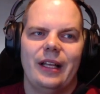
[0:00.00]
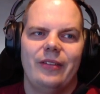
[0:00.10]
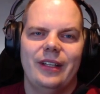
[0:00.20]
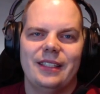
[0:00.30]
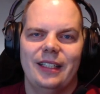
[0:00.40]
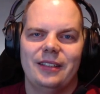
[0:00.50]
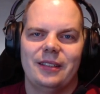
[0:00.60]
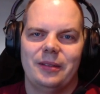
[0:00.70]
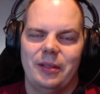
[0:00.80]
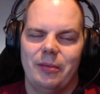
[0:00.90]
Wie gesagt,
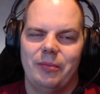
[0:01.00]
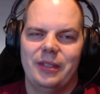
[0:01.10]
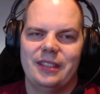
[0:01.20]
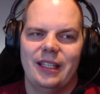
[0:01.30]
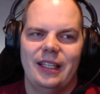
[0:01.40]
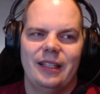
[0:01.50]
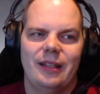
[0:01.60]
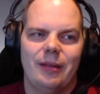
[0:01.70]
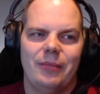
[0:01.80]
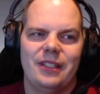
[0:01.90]
bis dahin,
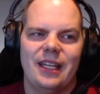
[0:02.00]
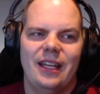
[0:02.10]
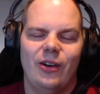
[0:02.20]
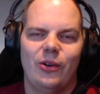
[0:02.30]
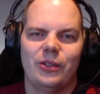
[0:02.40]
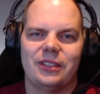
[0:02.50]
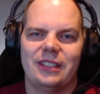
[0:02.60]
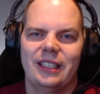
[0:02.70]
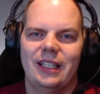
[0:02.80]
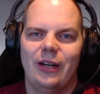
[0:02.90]
bis Ende August,
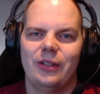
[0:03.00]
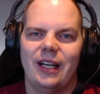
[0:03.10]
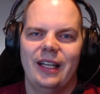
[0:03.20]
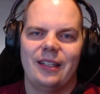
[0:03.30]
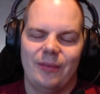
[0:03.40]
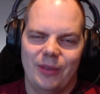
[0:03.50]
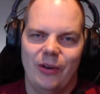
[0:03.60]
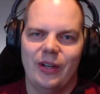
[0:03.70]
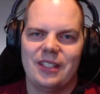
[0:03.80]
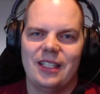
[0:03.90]
ne? Haut rein.
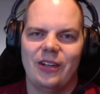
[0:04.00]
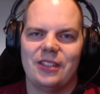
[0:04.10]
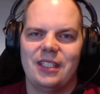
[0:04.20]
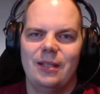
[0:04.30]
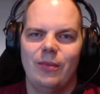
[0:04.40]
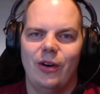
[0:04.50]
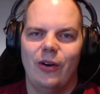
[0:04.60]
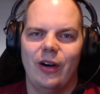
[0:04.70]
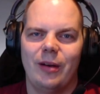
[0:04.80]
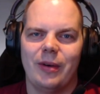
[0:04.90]
Euer seekrauts team
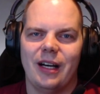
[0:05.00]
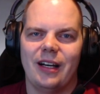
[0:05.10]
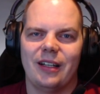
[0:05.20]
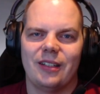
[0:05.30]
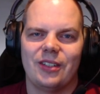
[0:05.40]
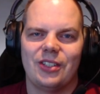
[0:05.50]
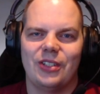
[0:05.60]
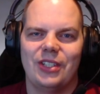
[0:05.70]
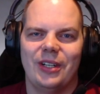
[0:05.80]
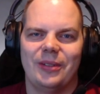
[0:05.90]
euer Maracha. Ciao,
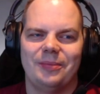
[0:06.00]
ciao.